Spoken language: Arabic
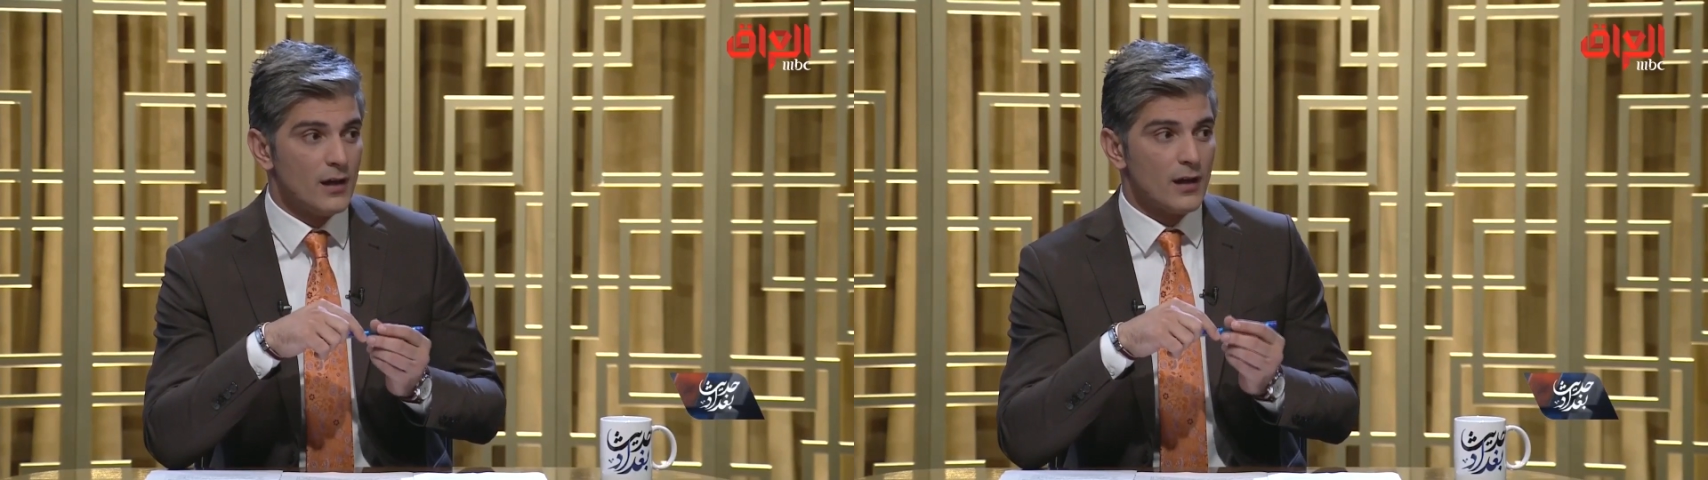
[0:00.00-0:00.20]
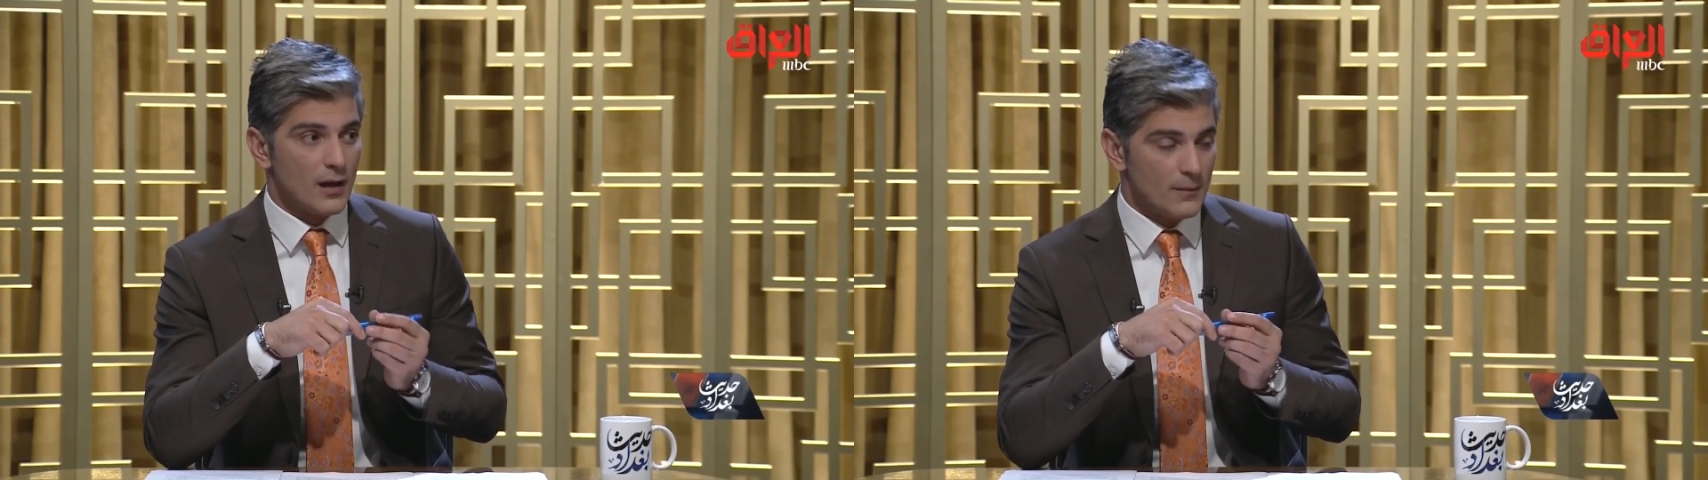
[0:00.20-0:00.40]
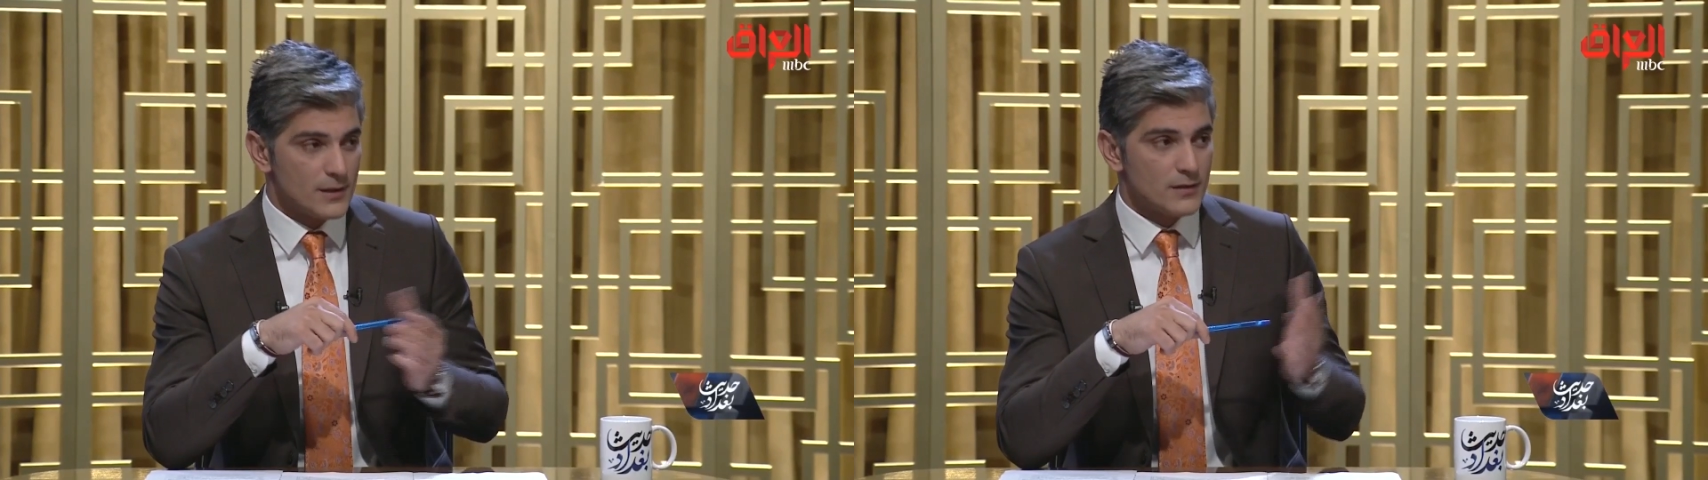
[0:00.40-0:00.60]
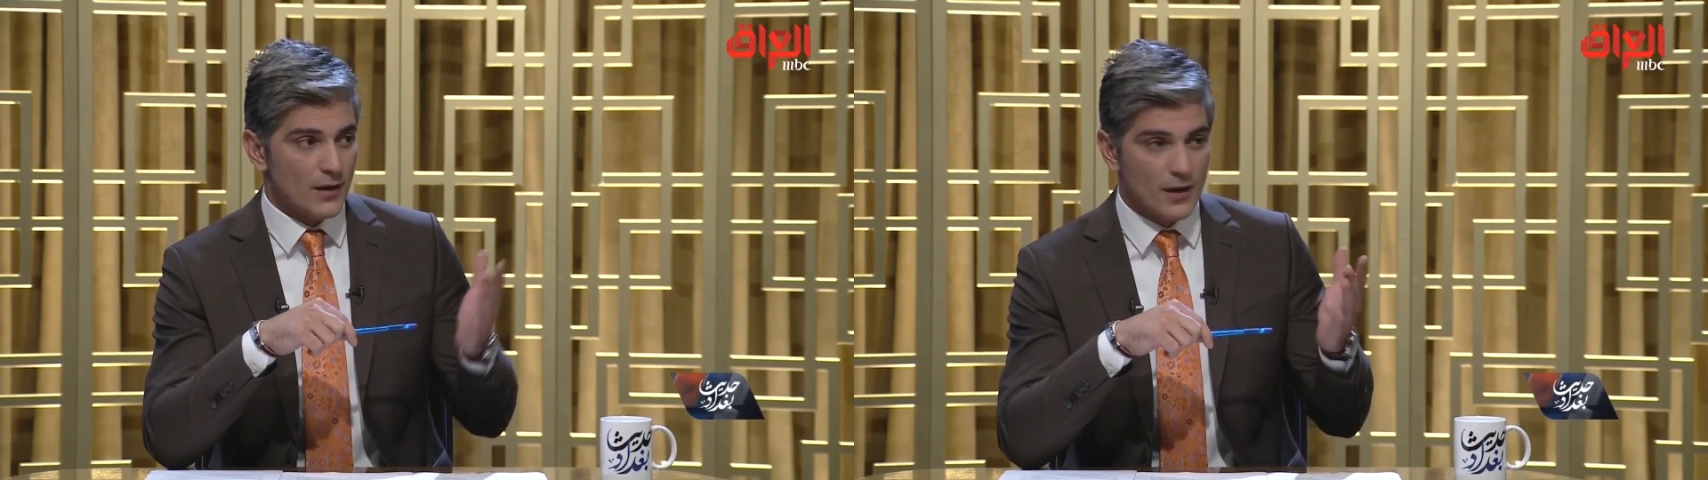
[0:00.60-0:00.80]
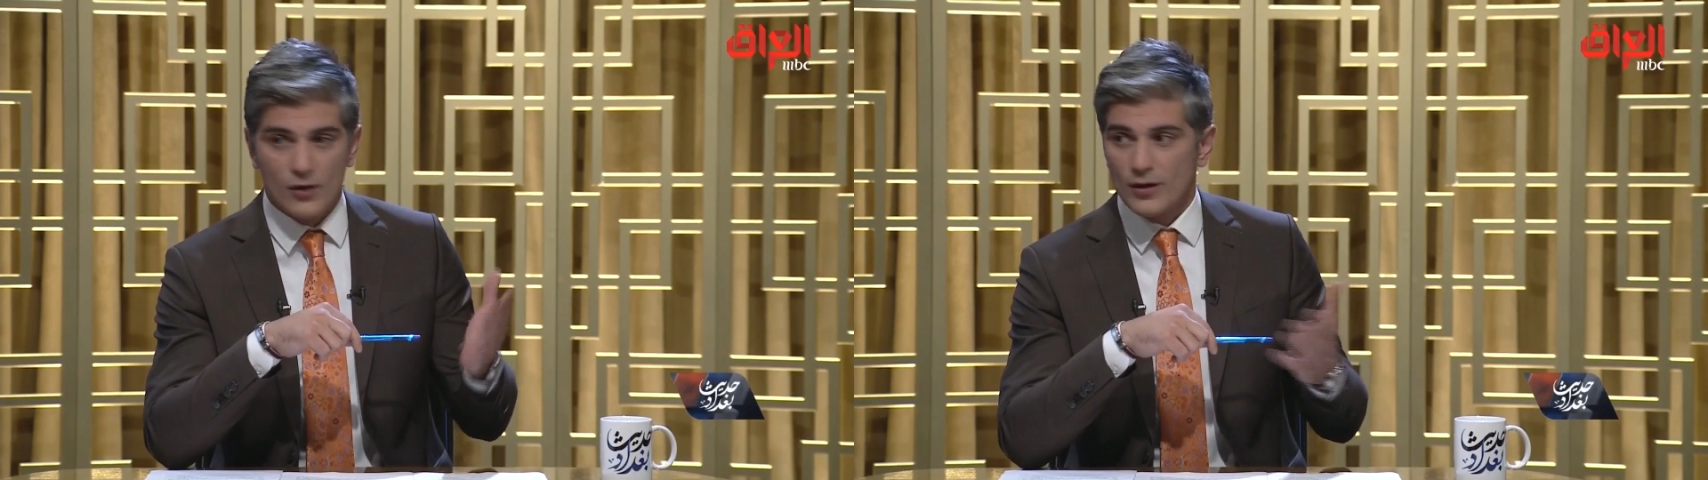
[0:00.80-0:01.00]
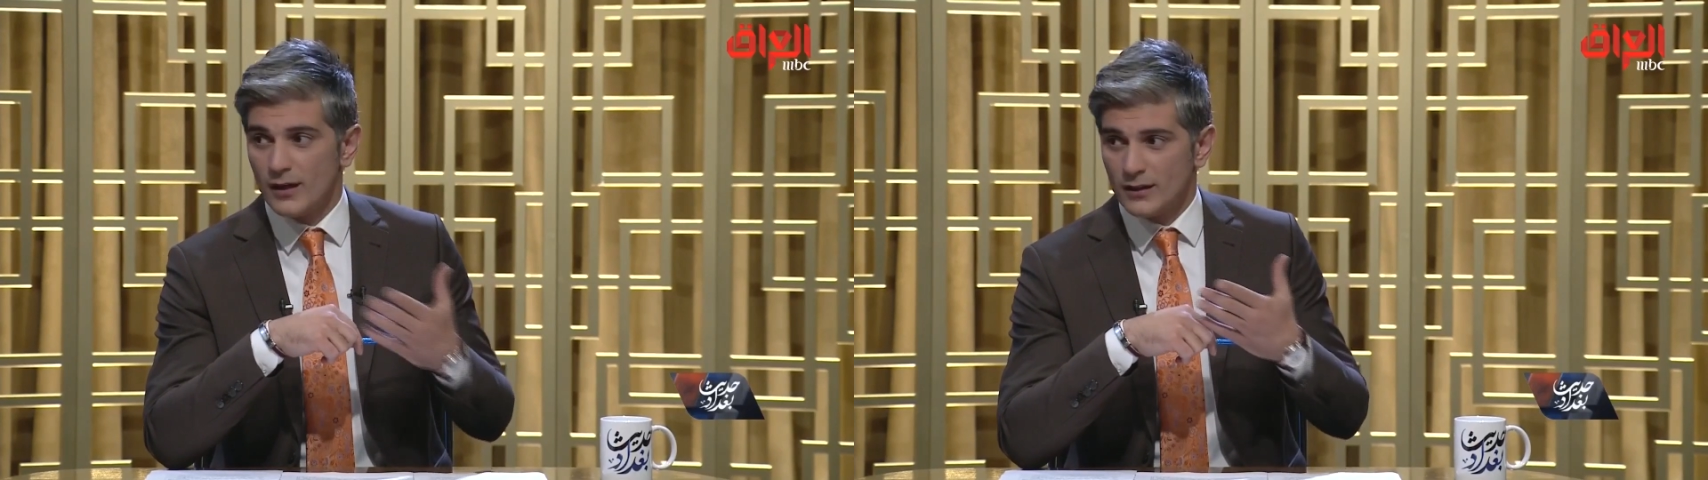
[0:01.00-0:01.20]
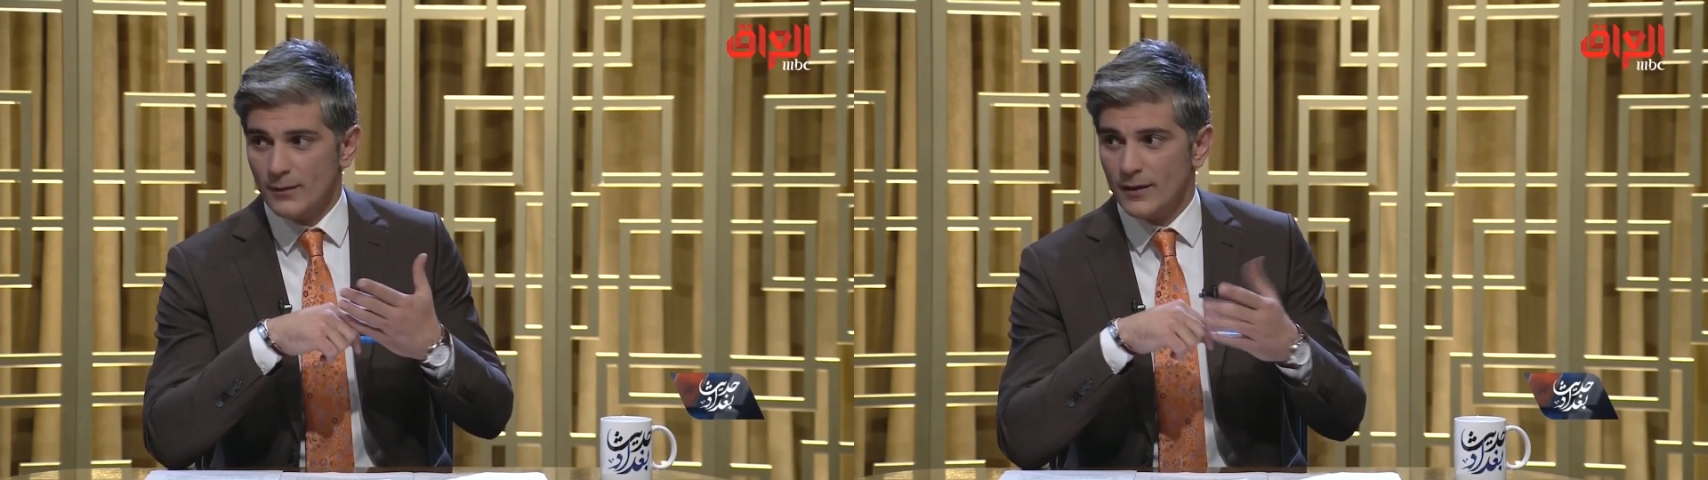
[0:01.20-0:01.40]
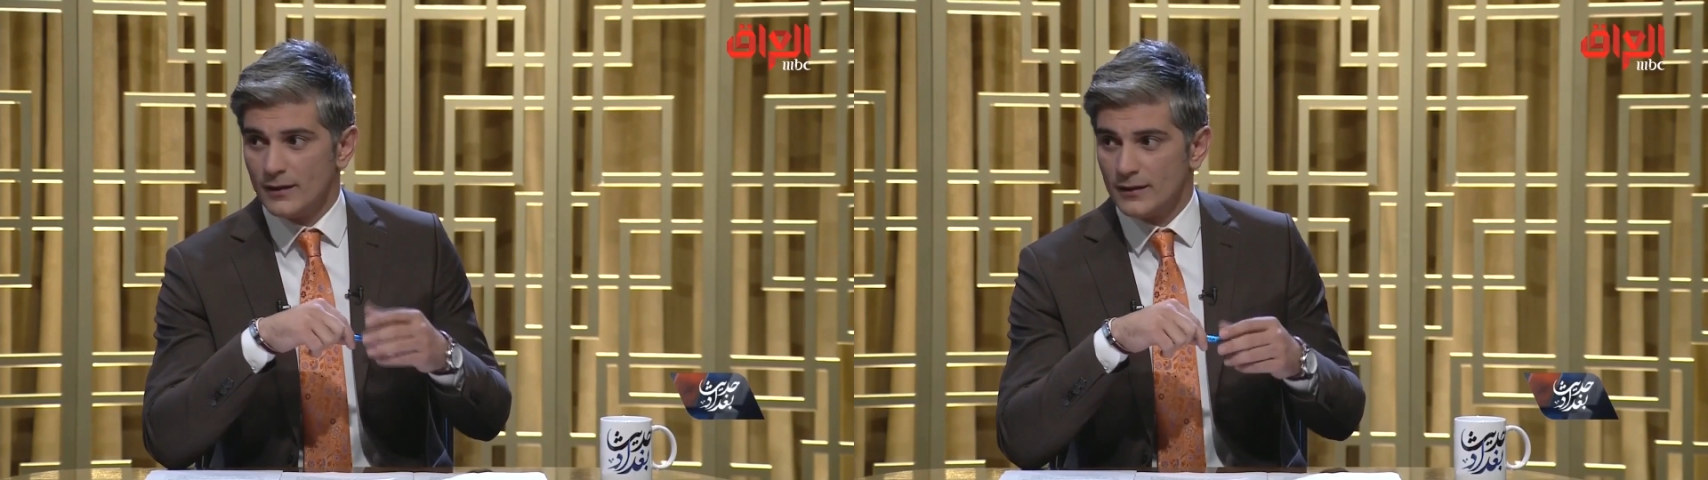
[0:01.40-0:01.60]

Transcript: خمس تظاهرات كما